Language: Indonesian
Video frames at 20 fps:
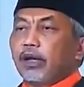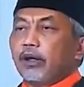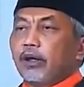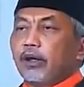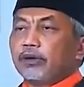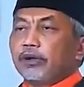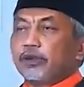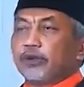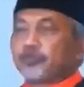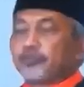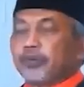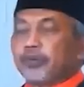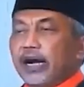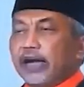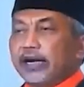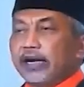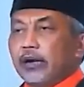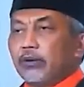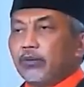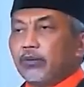kepada Allah
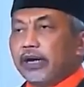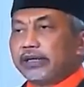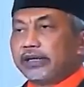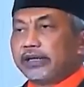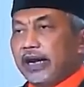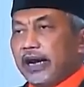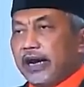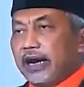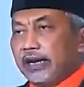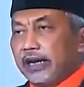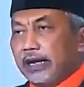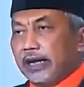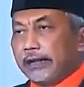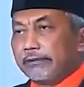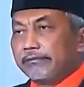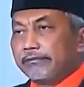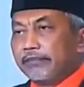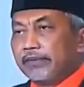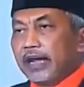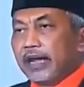Subhanahu wa
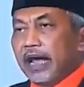taala